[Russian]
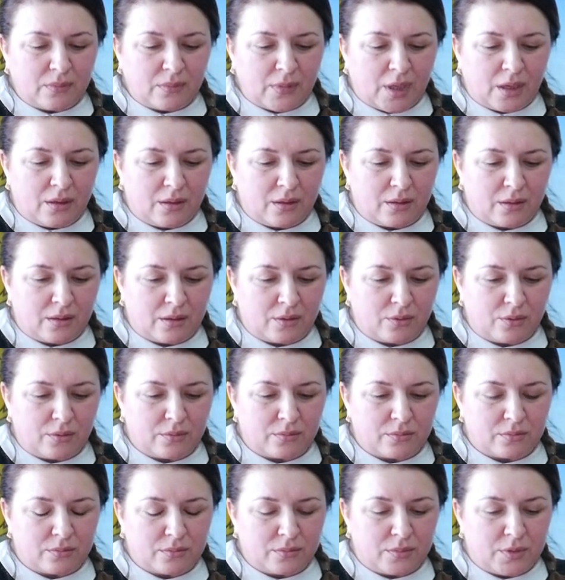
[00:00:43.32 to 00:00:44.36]
э,
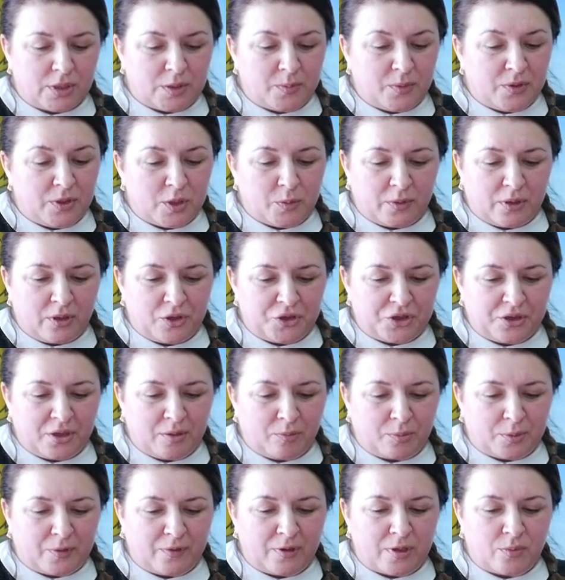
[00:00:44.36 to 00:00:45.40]
изменить
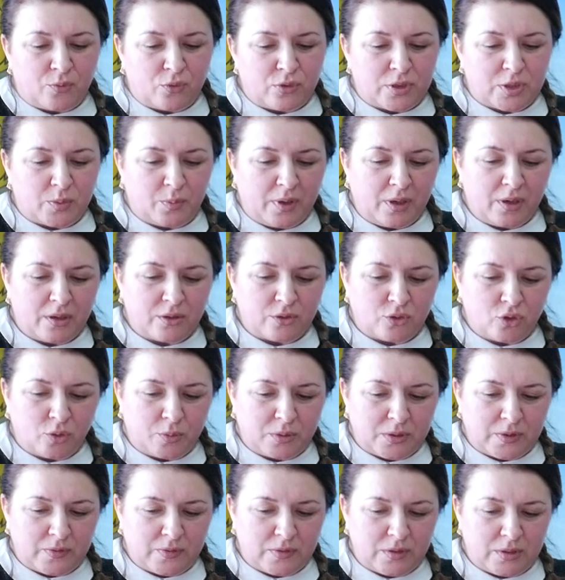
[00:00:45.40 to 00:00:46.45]
положение управления муниципальной
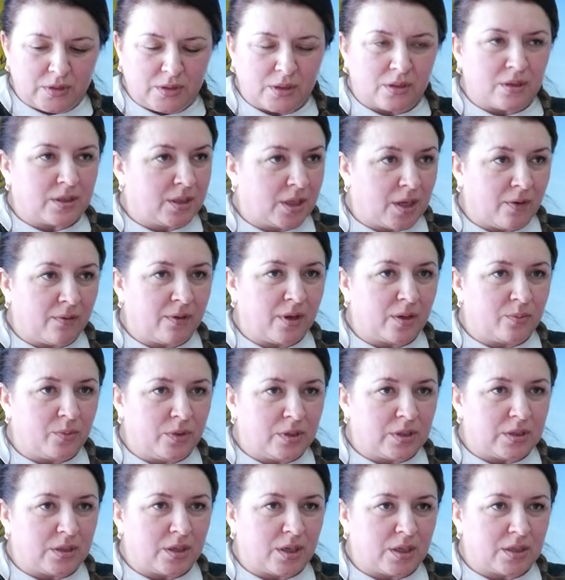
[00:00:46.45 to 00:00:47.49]
собственности, это заявлено
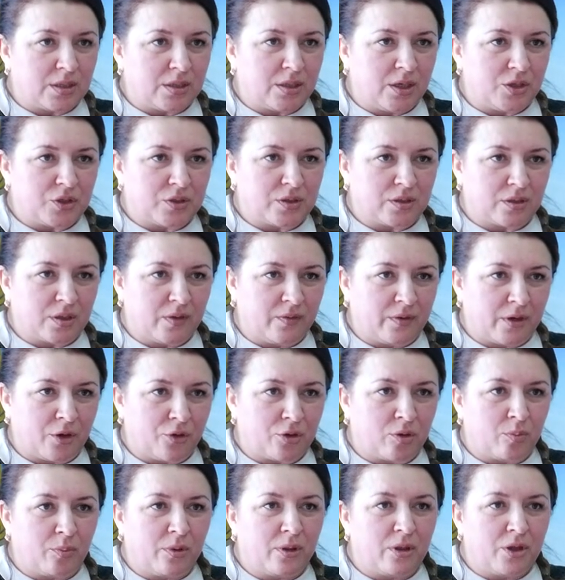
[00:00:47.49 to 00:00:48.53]
администрацией Ачинского
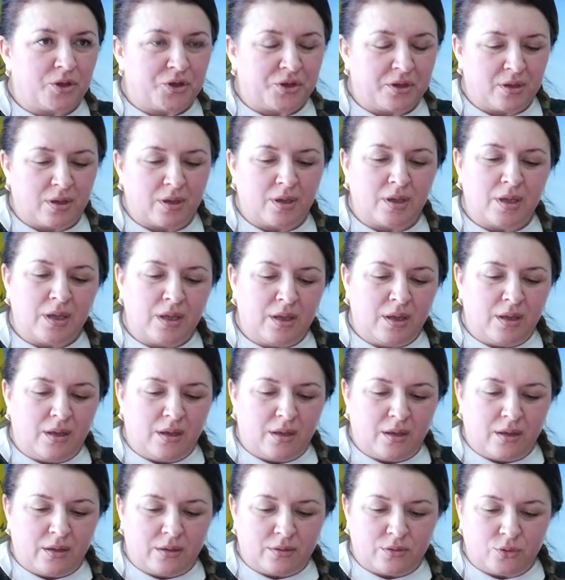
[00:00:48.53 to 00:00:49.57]
района, положение,
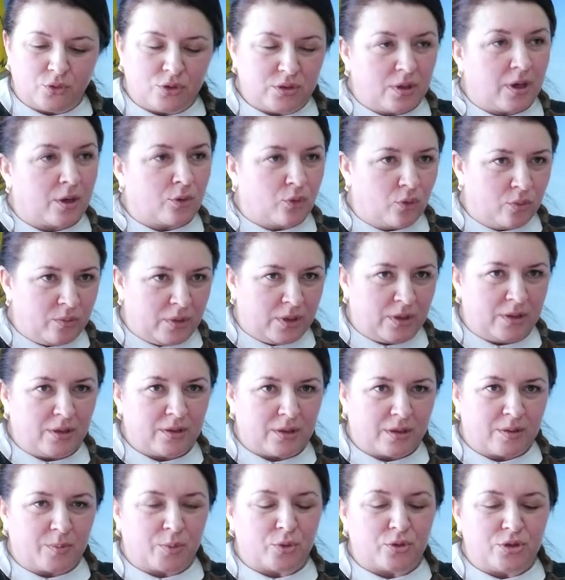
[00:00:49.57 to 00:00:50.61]
э, то есть АКУМИ, да,
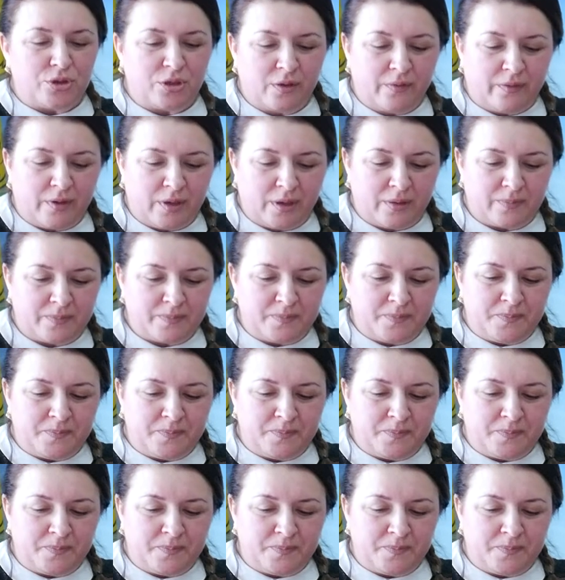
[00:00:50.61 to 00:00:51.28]
так проще говоря,